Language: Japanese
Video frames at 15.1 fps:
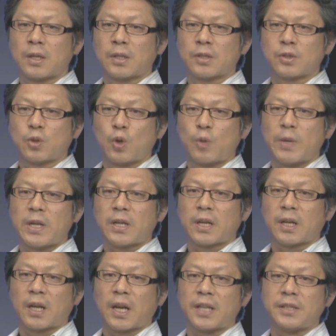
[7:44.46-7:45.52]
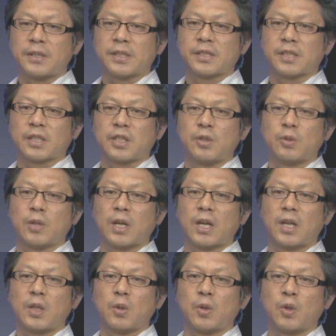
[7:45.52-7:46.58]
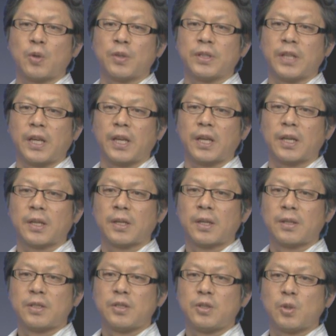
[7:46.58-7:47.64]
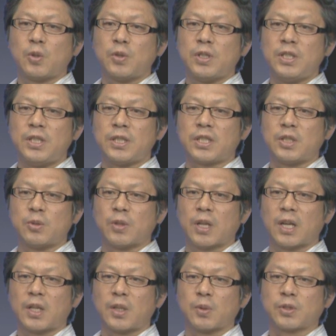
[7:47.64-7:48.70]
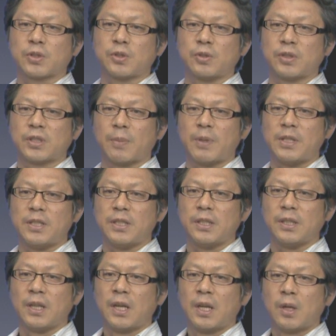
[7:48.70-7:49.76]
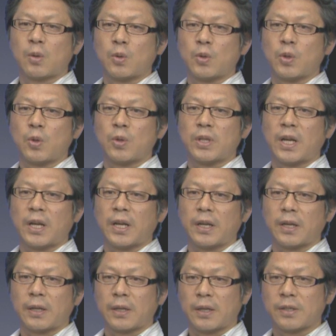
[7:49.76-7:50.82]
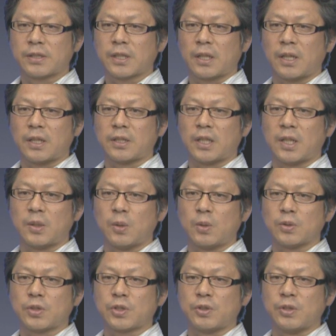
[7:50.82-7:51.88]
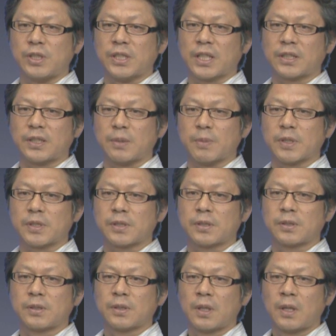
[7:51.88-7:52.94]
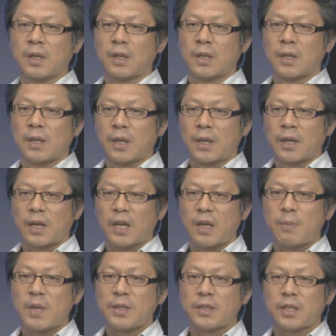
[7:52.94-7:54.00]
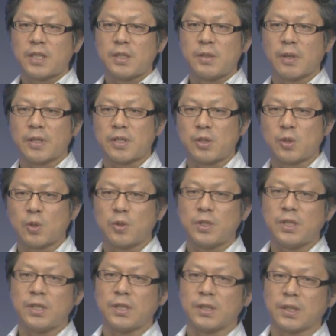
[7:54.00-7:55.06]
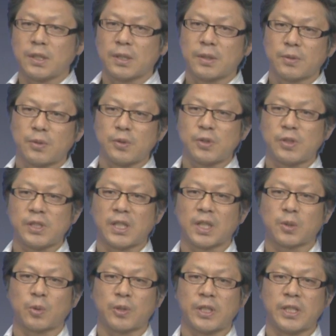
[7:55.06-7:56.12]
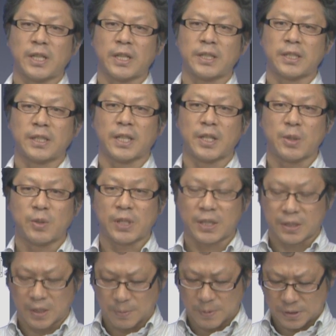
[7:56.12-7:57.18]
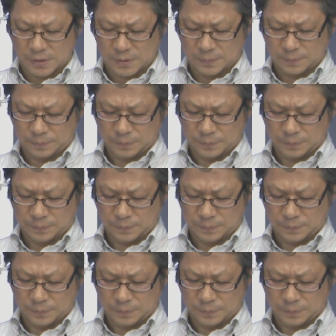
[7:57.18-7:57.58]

正面から入ってきた気の流れを読んで非常にいい気の流れを作るためにこのようなエスカレーターの作りになっています平面的には非常に風水が取り入れられた内容になっています